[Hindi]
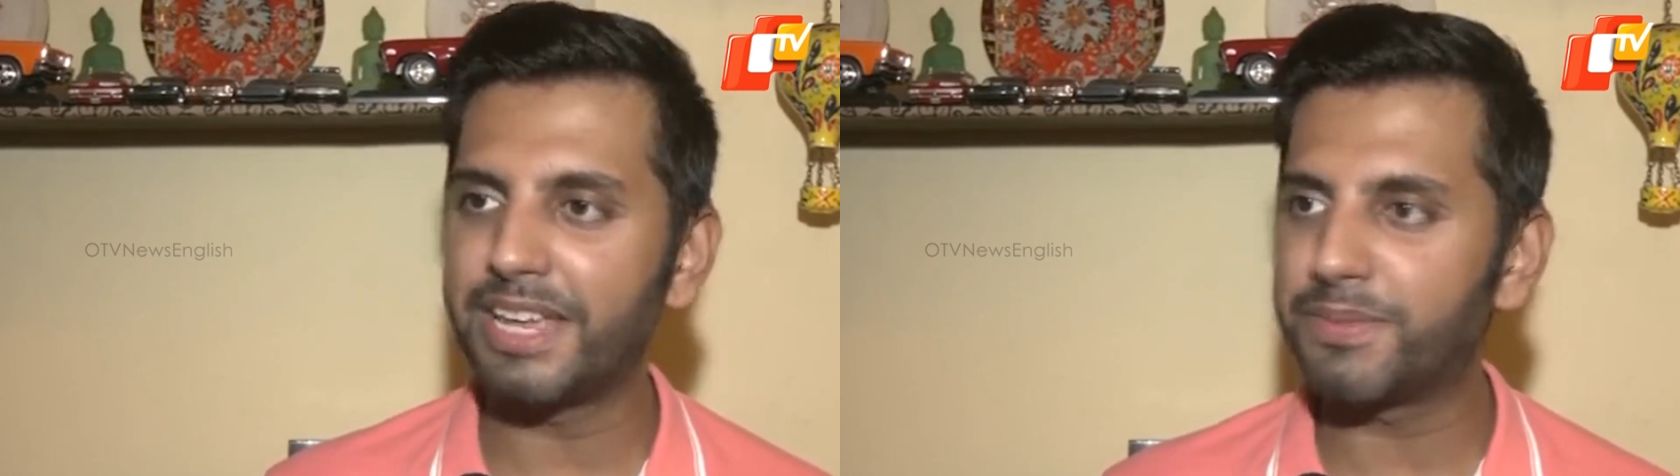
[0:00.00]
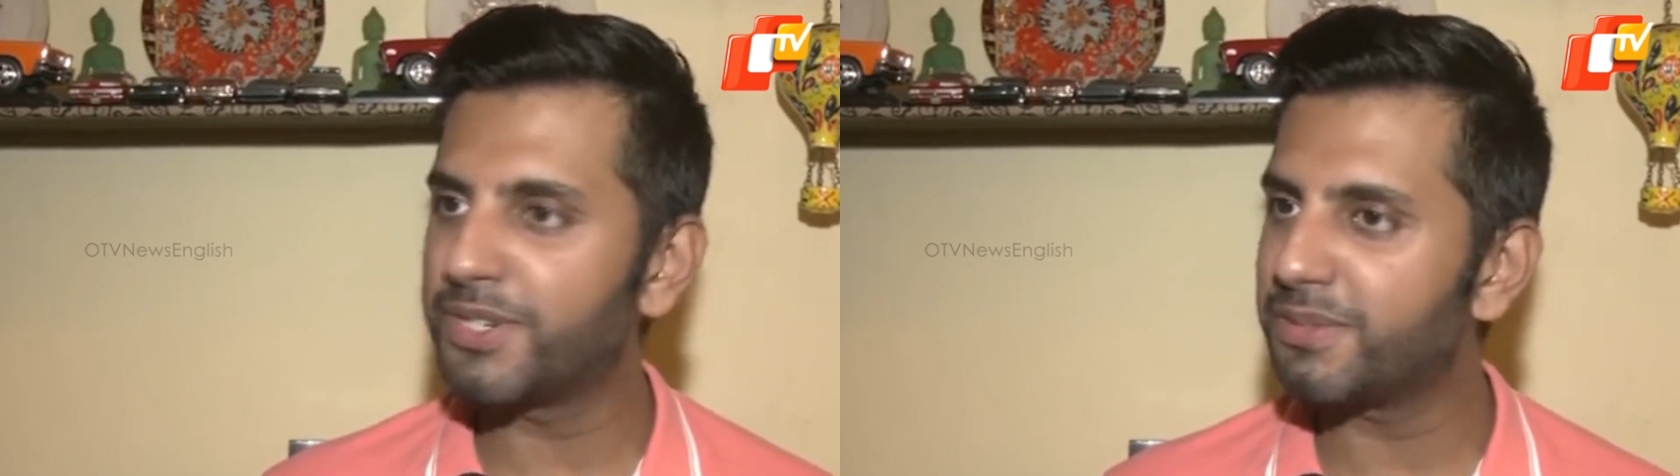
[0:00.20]

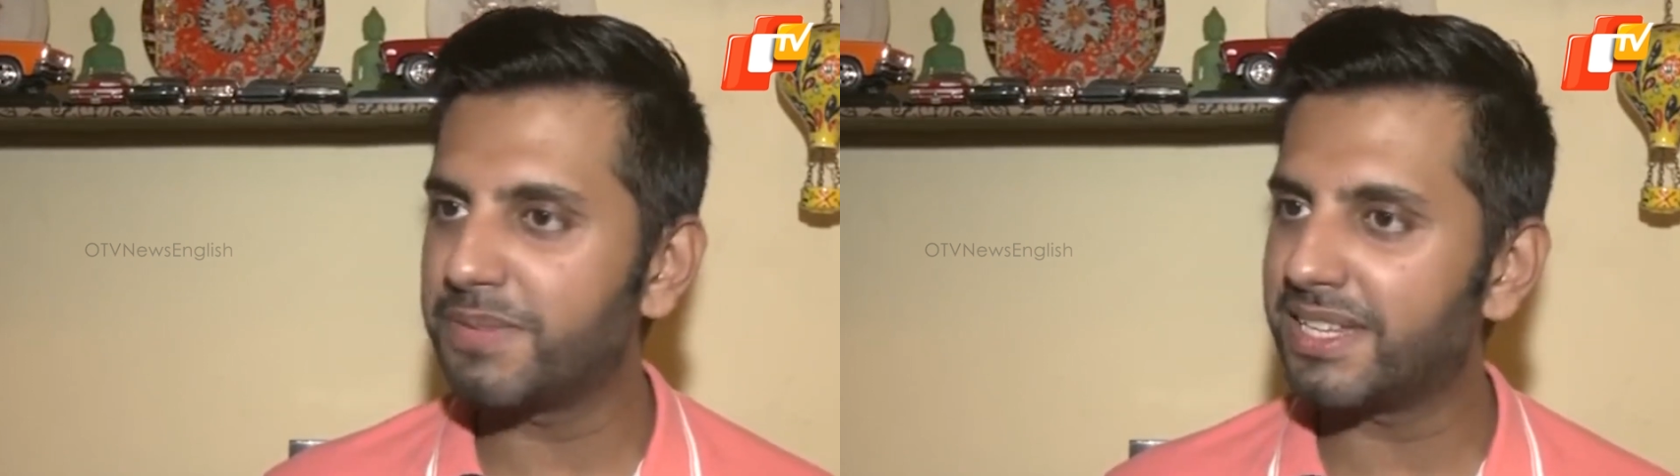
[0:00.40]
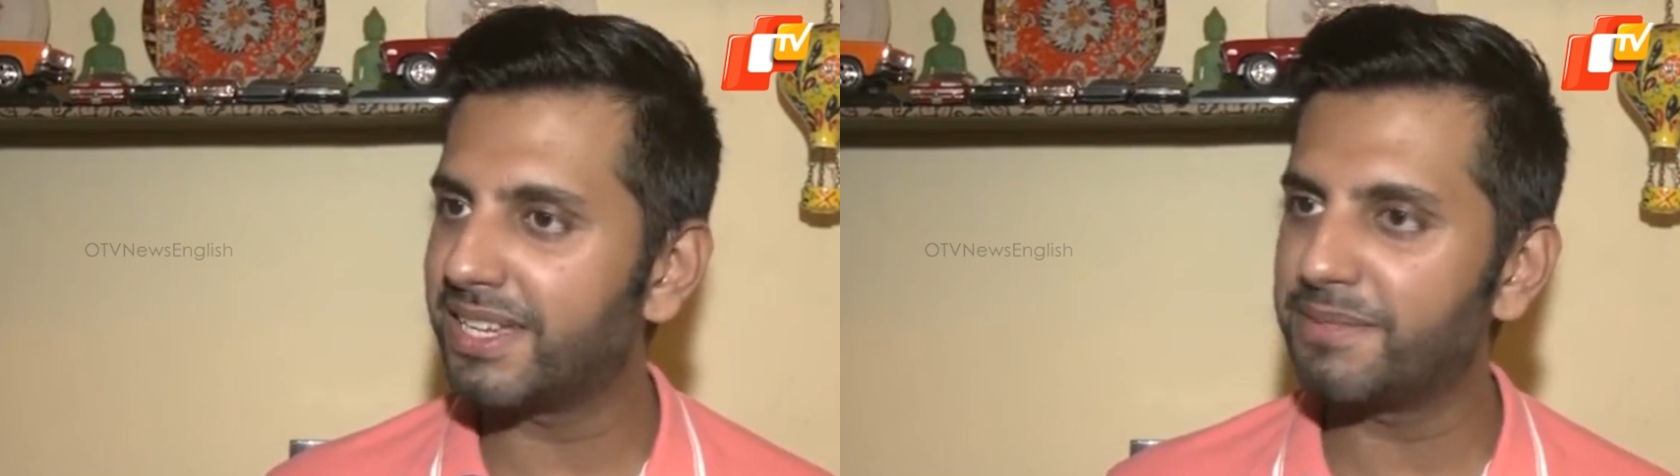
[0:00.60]

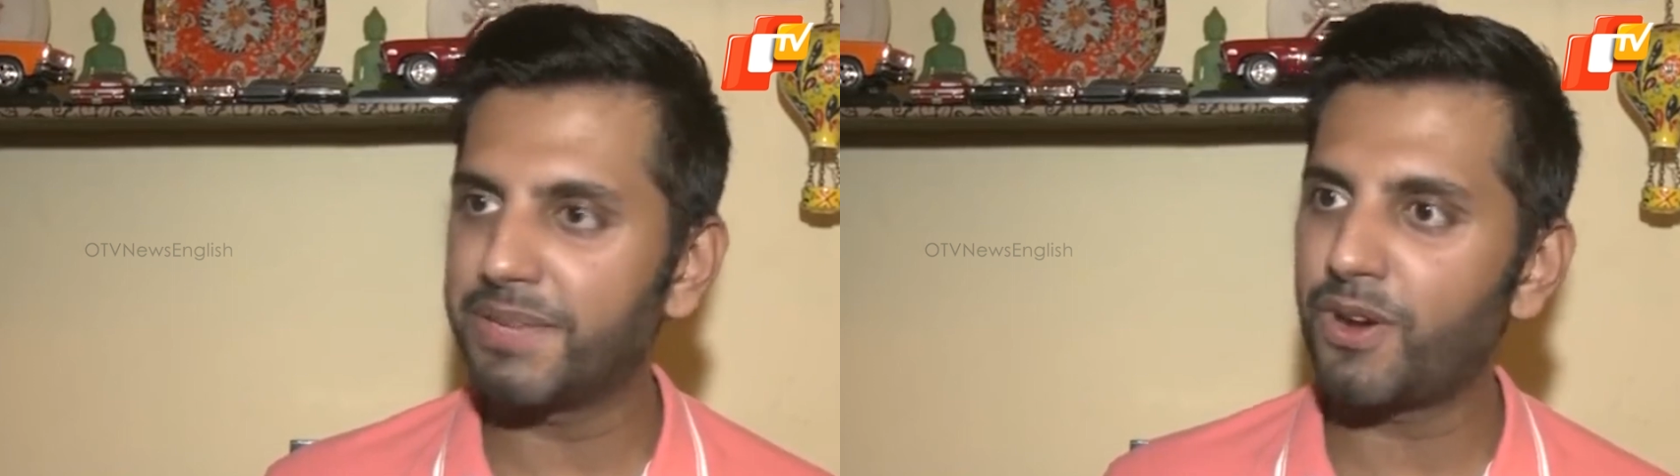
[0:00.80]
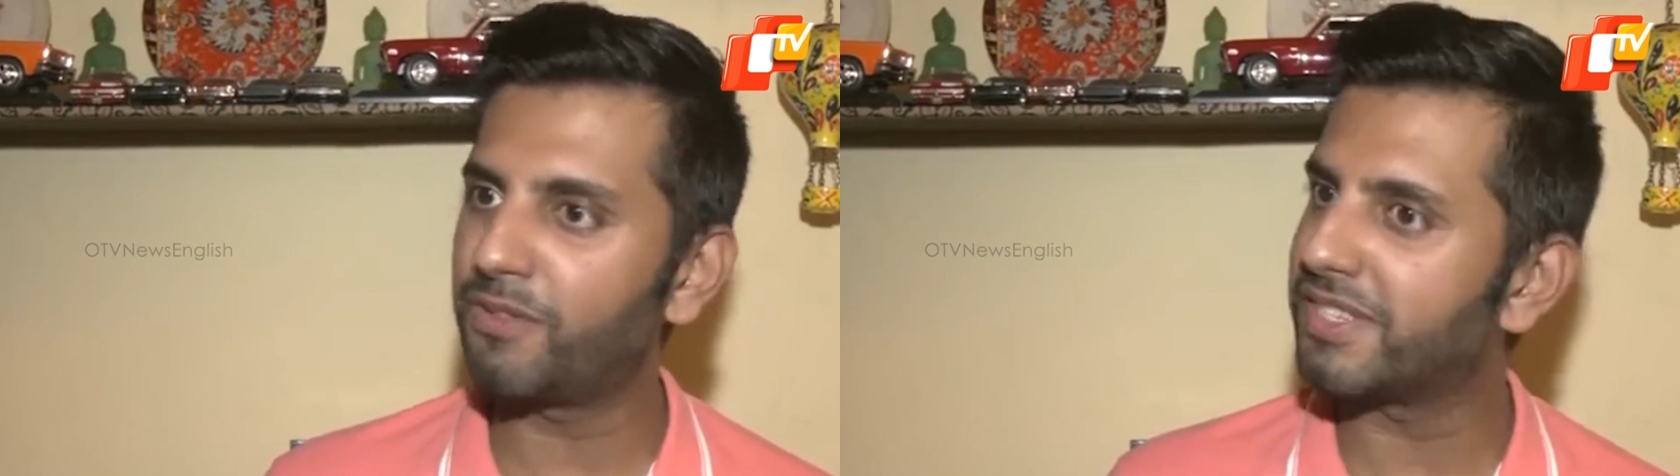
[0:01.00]
नेबर्स भी थे
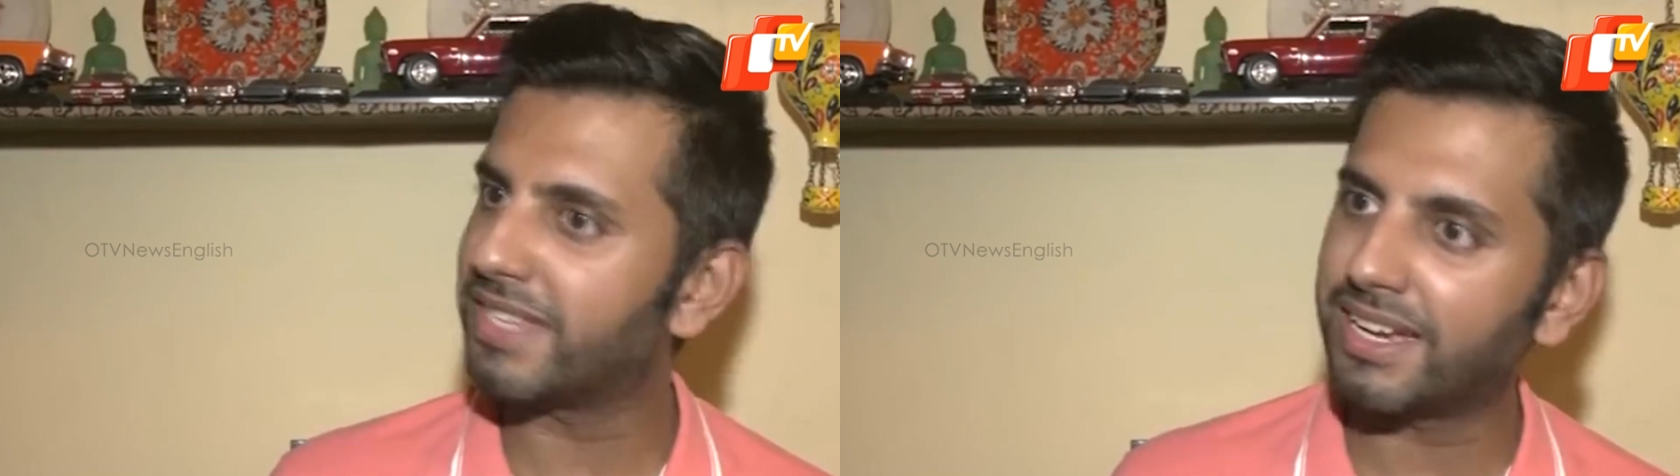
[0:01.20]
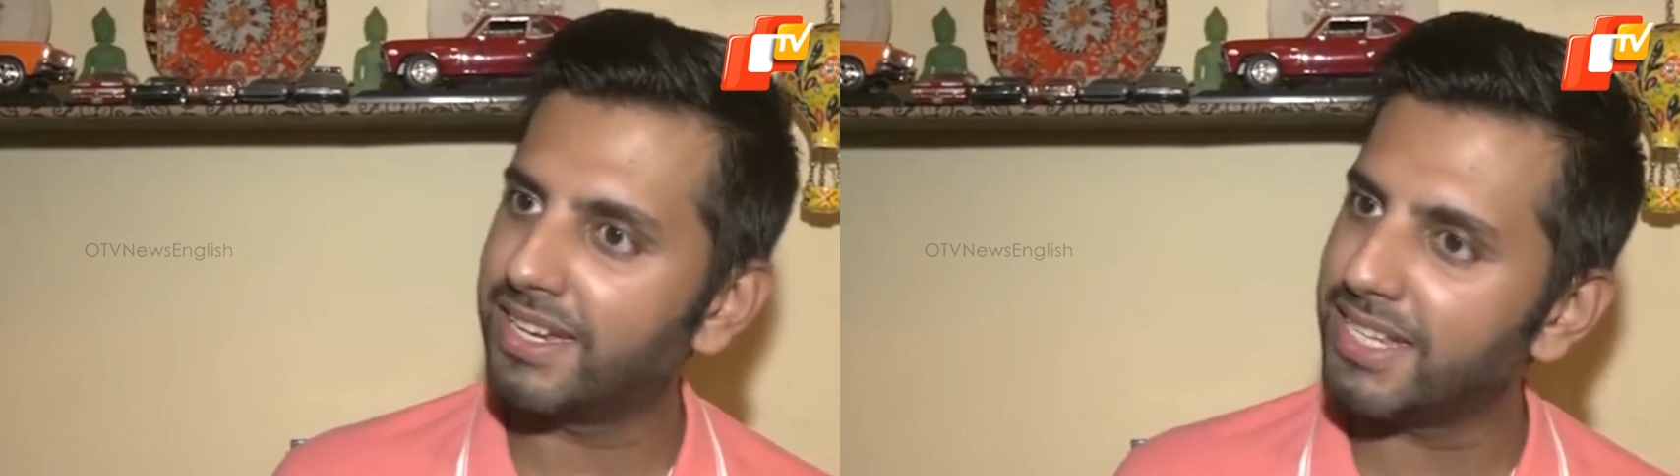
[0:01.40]
मेरे
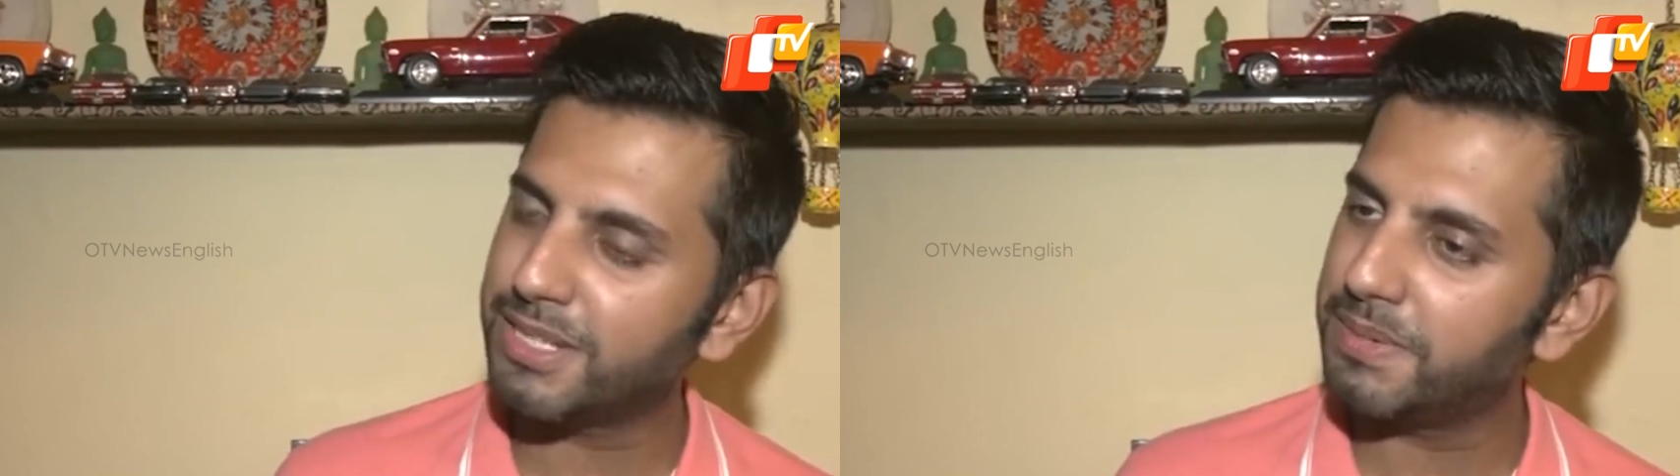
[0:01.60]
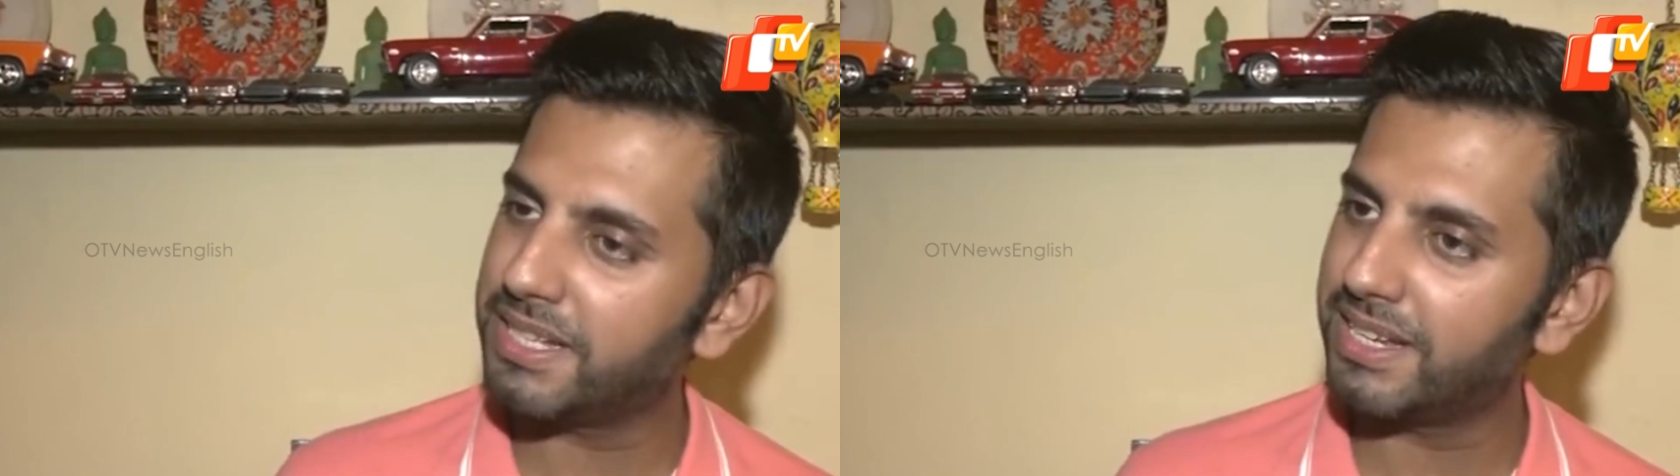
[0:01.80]
ऑफिस के
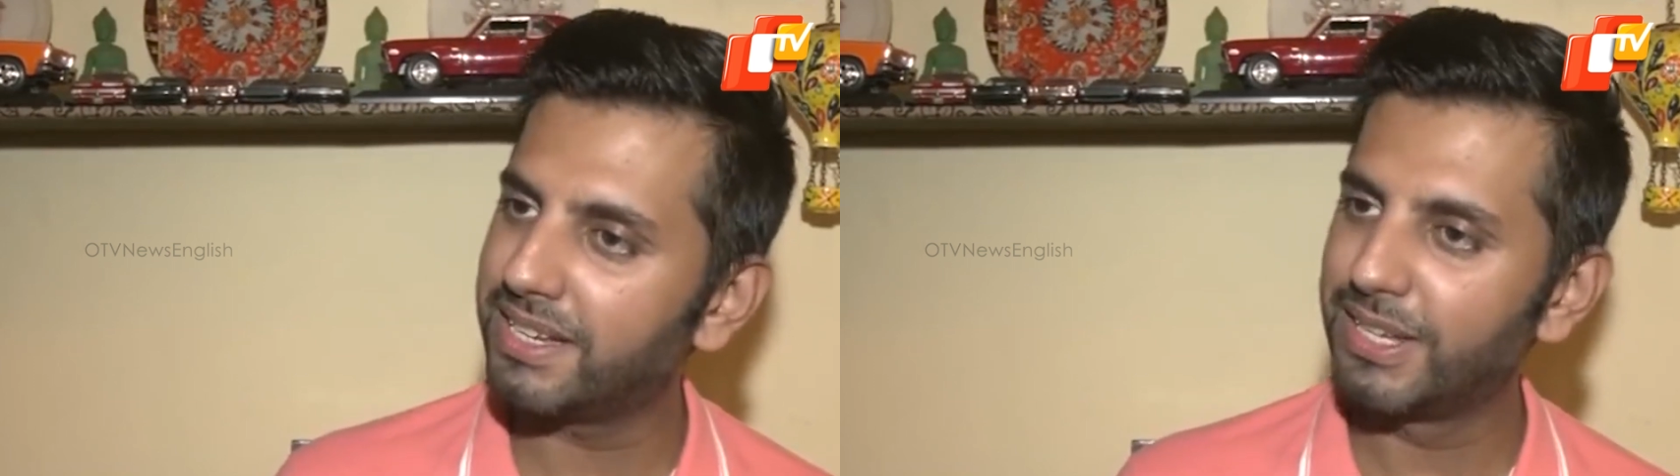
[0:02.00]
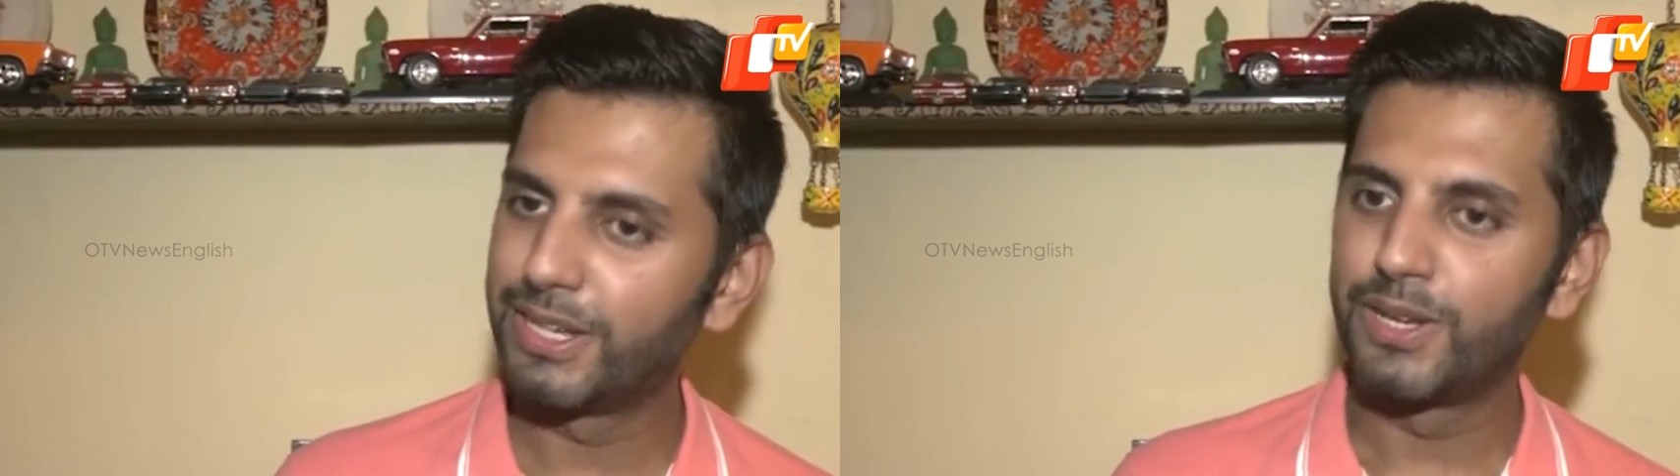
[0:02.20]
कलीग्स भी थे